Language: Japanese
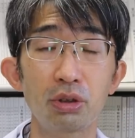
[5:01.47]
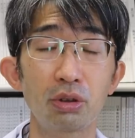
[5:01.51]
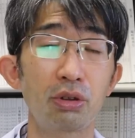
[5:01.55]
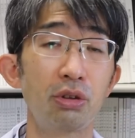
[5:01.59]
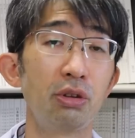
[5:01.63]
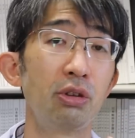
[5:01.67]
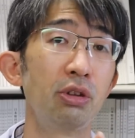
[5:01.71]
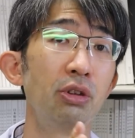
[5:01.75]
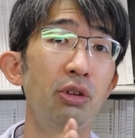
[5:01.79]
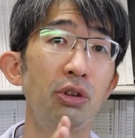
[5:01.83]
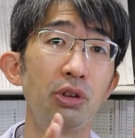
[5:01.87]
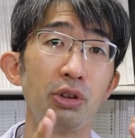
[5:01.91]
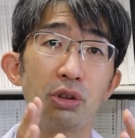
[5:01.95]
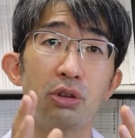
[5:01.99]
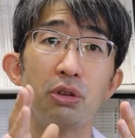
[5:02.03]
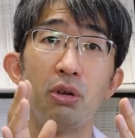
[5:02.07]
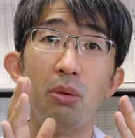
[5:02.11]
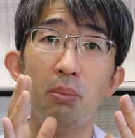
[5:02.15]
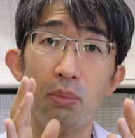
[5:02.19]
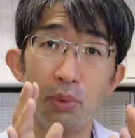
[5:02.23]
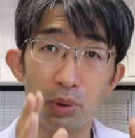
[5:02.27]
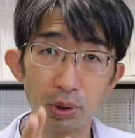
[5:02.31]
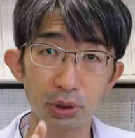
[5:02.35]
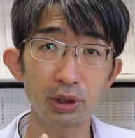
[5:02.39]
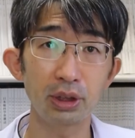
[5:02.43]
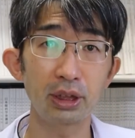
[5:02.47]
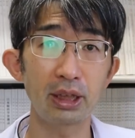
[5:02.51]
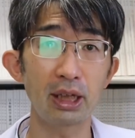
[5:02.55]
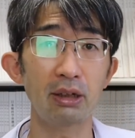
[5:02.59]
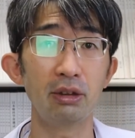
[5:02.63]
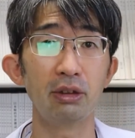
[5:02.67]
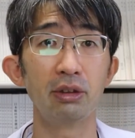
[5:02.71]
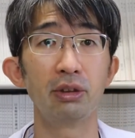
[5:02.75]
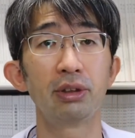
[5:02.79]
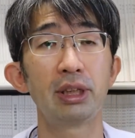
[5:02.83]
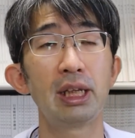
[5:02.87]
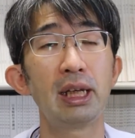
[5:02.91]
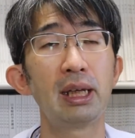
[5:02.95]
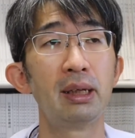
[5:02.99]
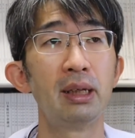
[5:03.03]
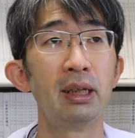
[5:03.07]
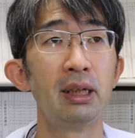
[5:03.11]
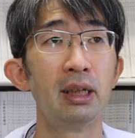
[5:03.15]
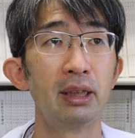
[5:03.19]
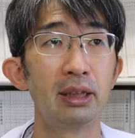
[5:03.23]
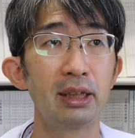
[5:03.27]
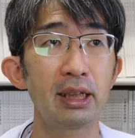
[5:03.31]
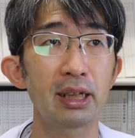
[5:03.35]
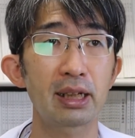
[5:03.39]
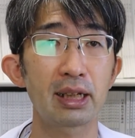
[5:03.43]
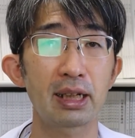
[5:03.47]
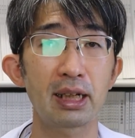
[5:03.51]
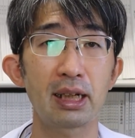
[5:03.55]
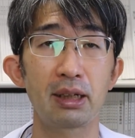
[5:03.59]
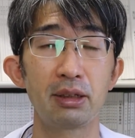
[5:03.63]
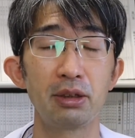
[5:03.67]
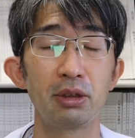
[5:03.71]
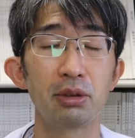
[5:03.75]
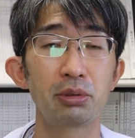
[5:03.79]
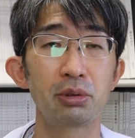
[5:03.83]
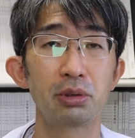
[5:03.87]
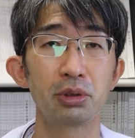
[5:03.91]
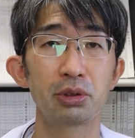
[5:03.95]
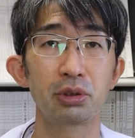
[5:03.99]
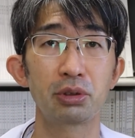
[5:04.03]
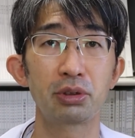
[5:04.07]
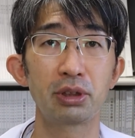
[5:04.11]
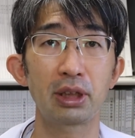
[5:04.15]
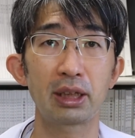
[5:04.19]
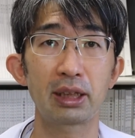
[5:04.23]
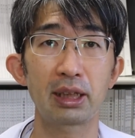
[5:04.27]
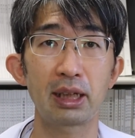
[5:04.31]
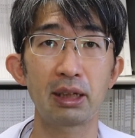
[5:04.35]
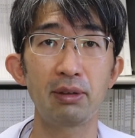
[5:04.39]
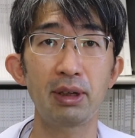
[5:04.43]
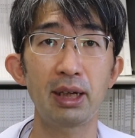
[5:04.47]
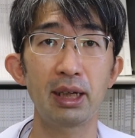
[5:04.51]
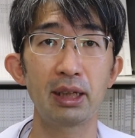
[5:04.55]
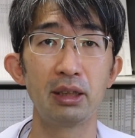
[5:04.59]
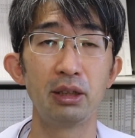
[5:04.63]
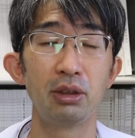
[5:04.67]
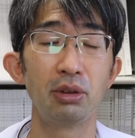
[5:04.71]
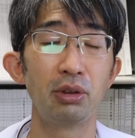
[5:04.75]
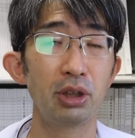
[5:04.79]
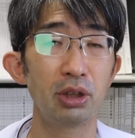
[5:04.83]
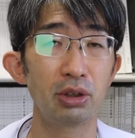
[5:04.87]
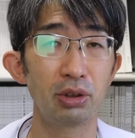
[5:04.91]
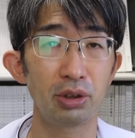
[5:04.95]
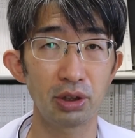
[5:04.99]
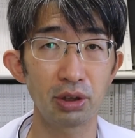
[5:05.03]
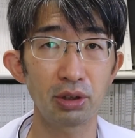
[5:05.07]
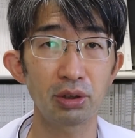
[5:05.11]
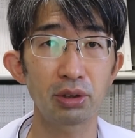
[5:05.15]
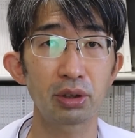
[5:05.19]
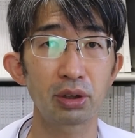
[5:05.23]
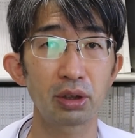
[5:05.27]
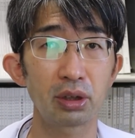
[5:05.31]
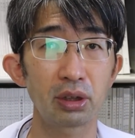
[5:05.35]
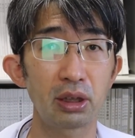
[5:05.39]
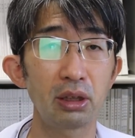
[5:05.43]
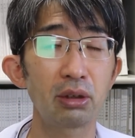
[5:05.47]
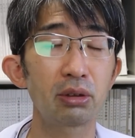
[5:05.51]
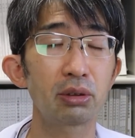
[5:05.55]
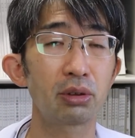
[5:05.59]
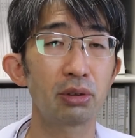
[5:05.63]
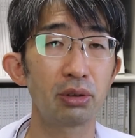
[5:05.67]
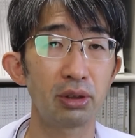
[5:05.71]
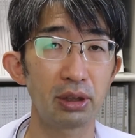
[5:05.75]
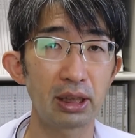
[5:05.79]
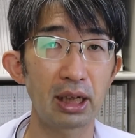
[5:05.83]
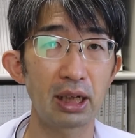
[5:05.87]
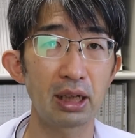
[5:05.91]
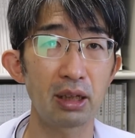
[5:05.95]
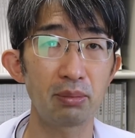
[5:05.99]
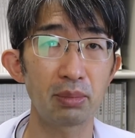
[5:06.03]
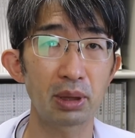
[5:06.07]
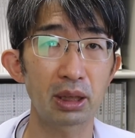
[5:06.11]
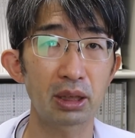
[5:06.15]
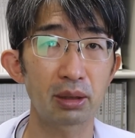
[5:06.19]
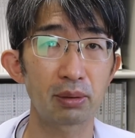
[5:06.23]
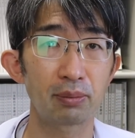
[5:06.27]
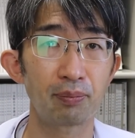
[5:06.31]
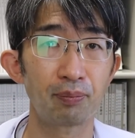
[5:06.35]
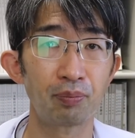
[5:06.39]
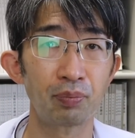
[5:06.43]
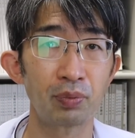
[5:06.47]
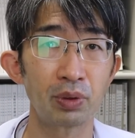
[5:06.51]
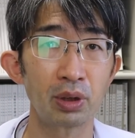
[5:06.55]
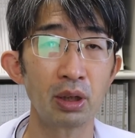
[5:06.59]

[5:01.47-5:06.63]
去する能力を持ってるので、だから旅行食野菜はより良いよっていうことになります。